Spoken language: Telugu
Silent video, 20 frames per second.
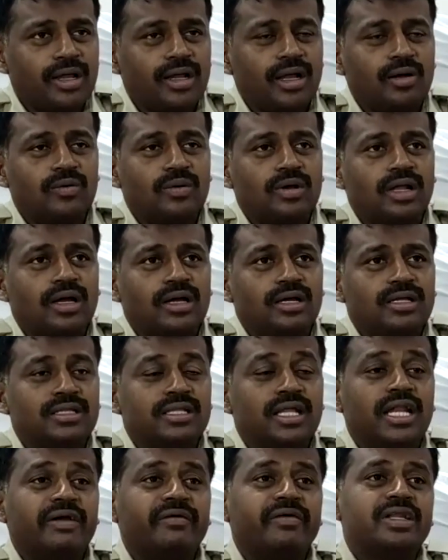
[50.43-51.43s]

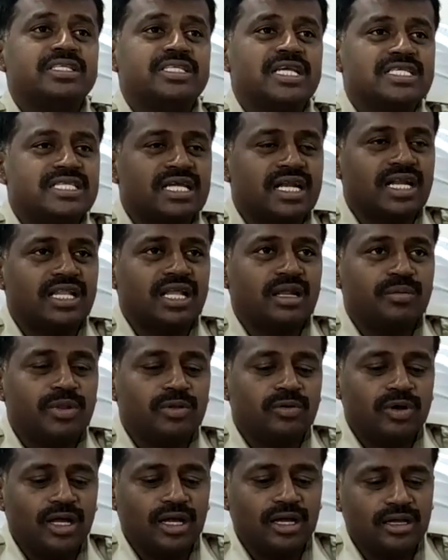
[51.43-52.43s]
మహమ్మారిని తరిమి
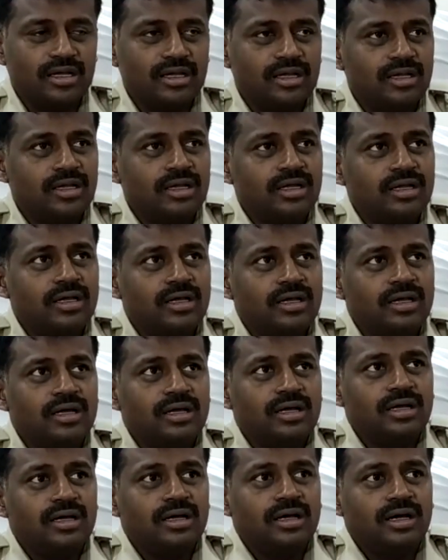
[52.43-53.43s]
కొడతామని ఈ
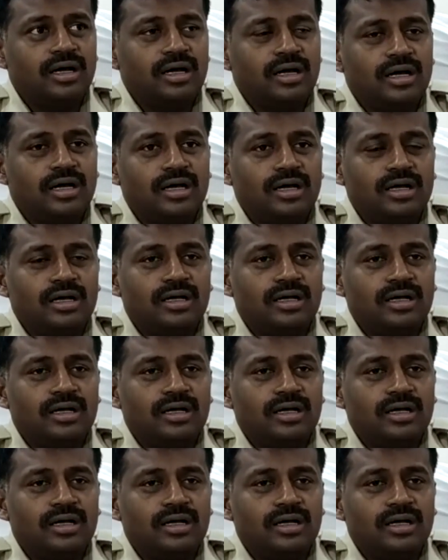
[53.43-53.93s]
కార్యక్రమంలో